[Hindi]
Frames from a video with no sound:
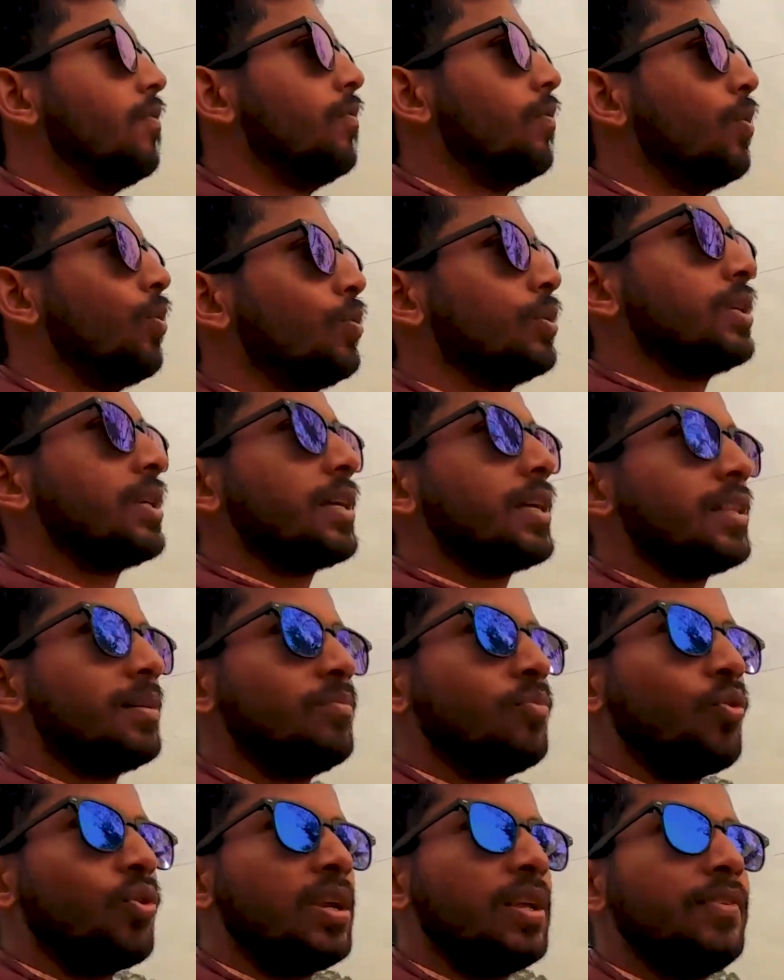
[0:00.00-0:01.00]
वो उतने ज़्यादा
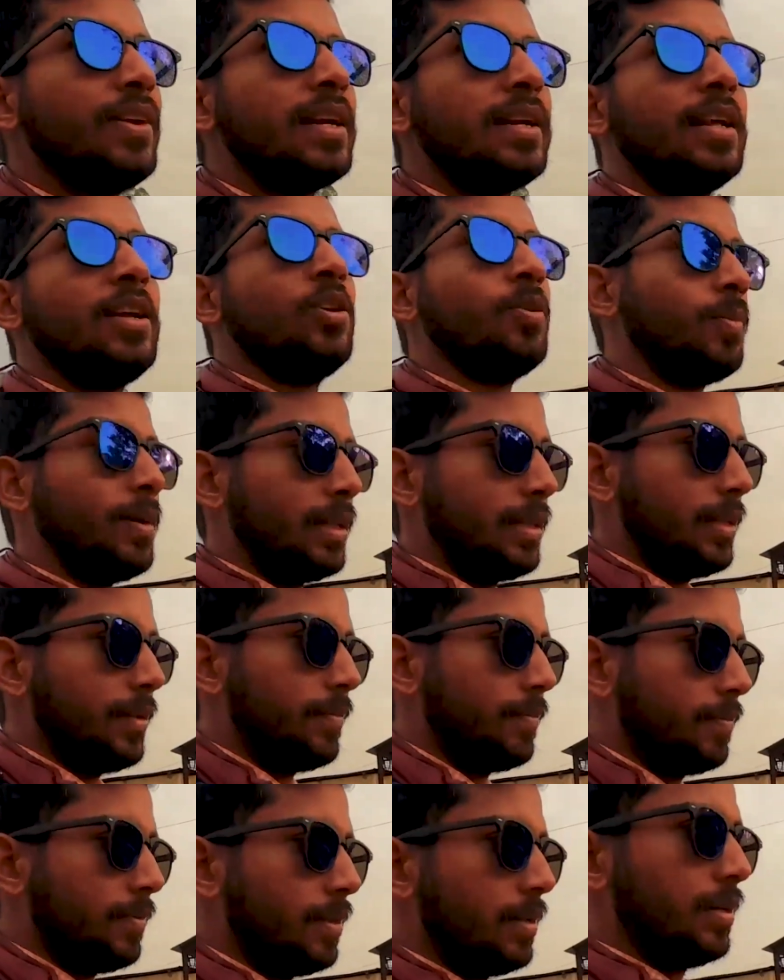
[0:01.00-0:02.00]
मोटिवेट नहीं हो पाते
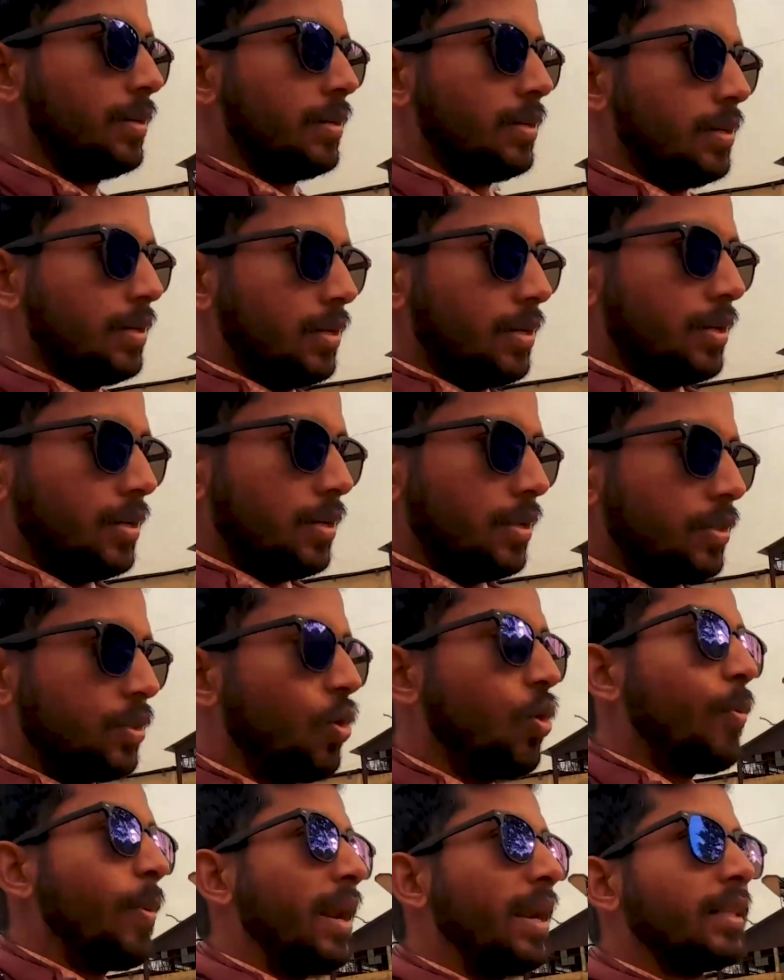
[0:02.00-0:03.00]
तो
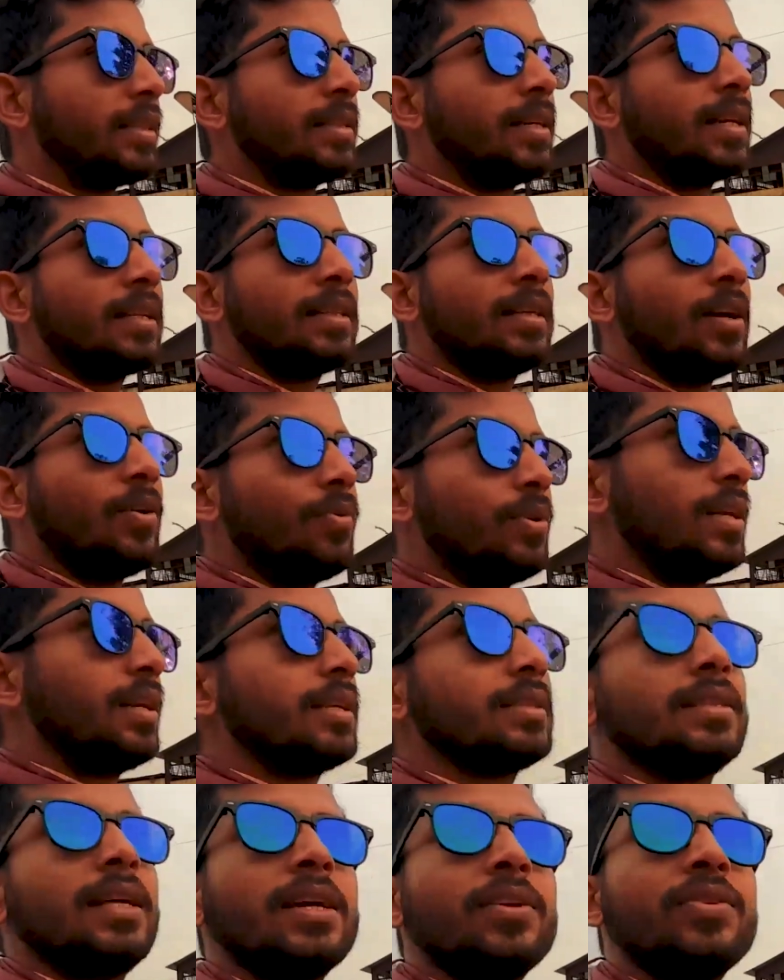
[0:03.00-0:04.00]
वो मेहनत करते हैं उन्हें
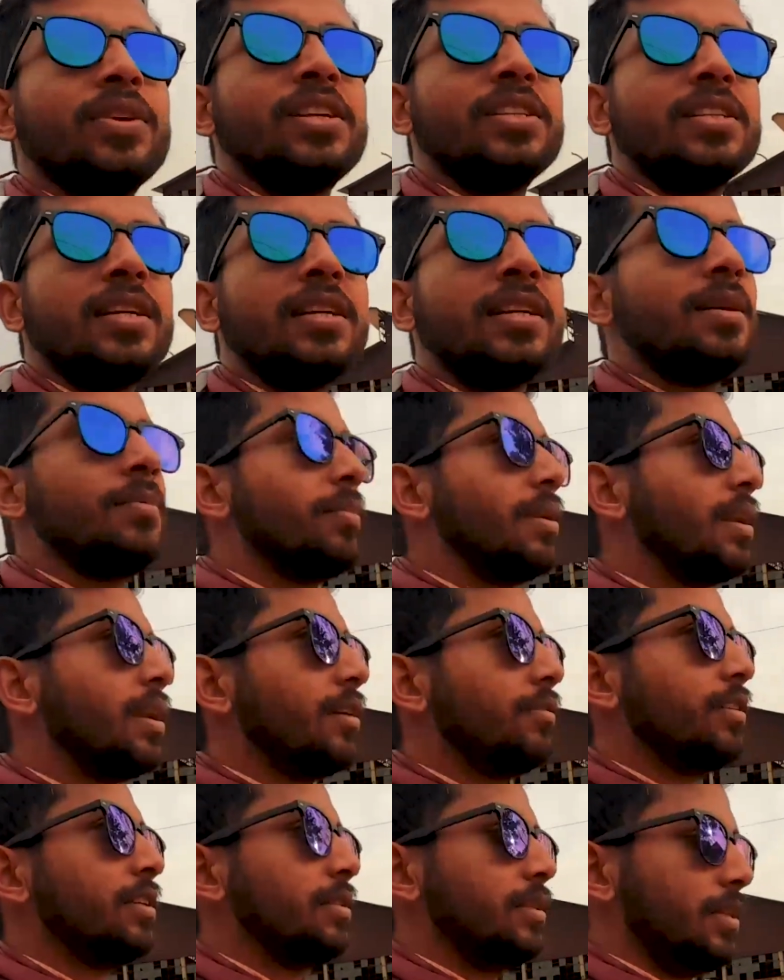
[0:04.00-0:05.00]
लगता है कि उन्हें रिजल्ट नहीं मिल
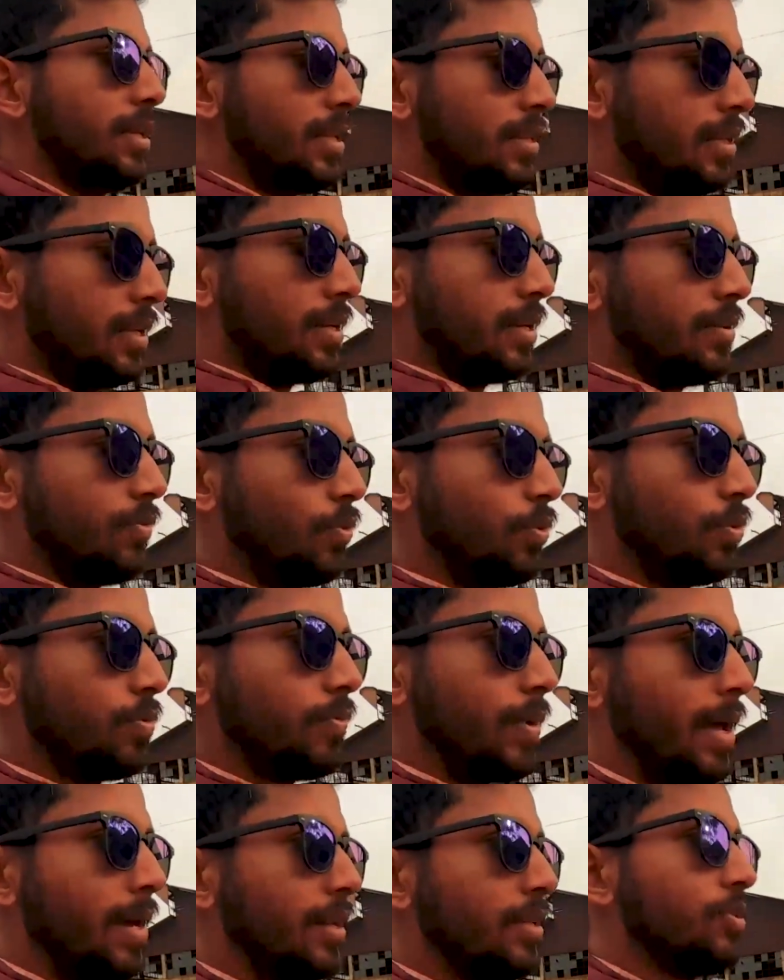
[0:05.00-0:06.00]
रहा फिर धीरे धीरे वो
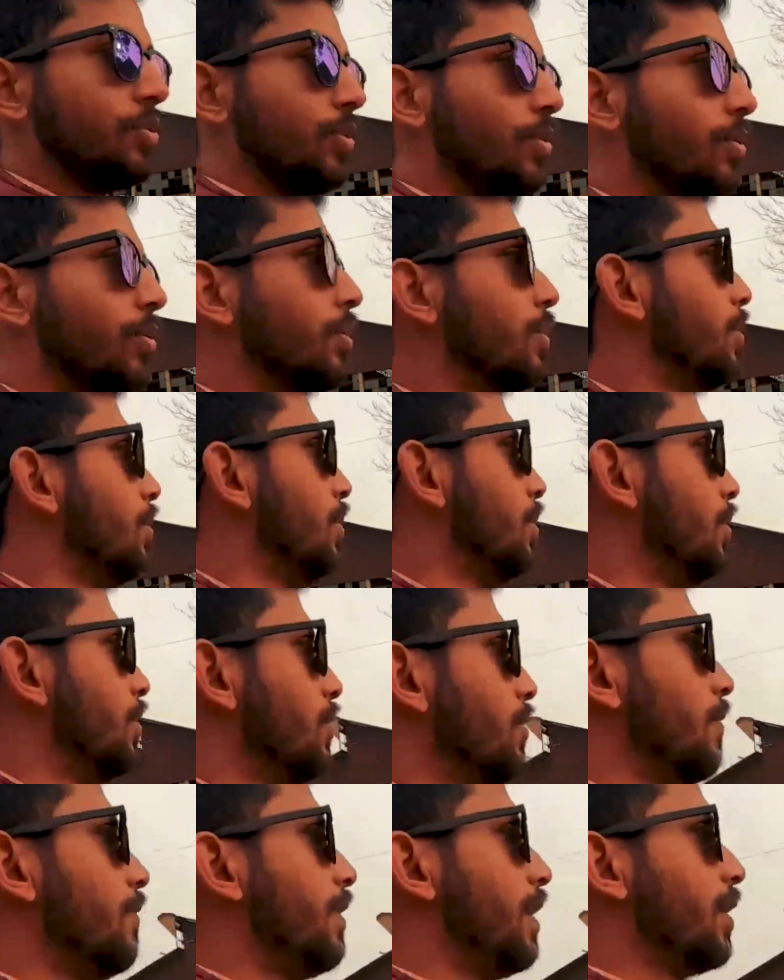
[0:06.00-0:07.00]
मेहनत जो
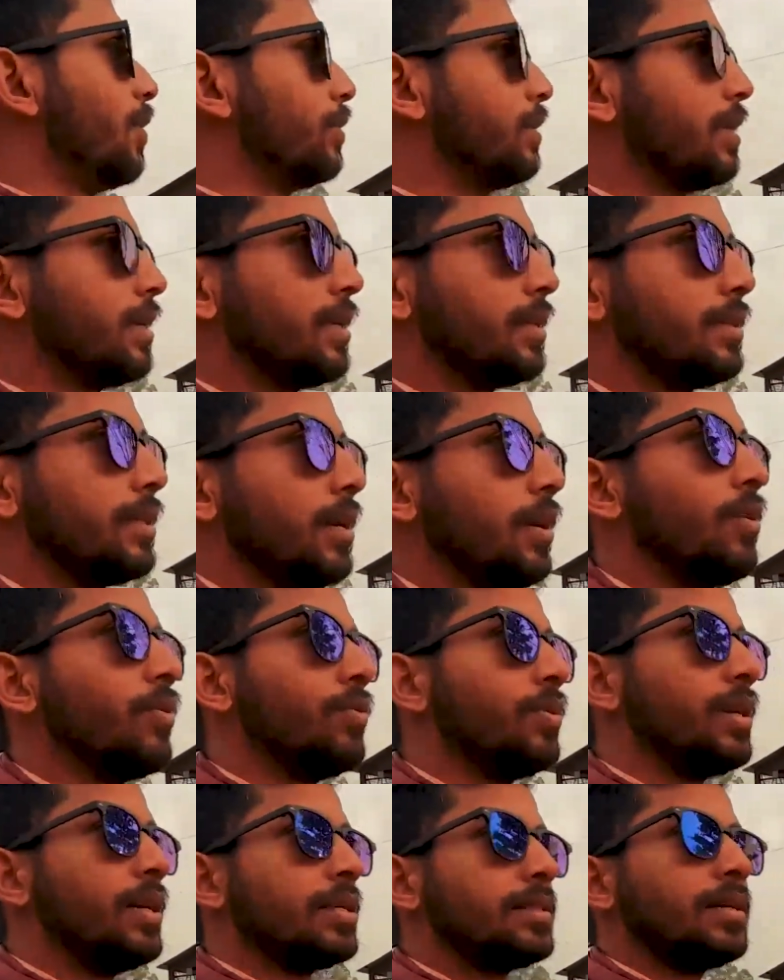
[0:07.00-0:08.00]
फेल होते रहता है और
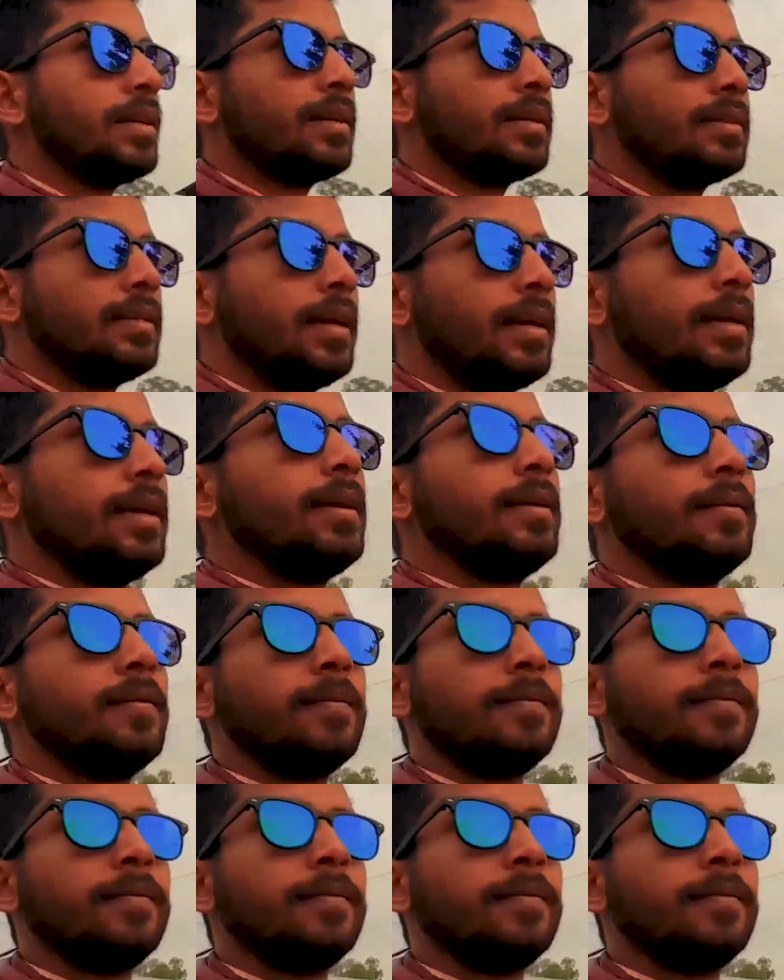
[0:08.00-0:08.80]
उन्हें ऐसा लगता है कि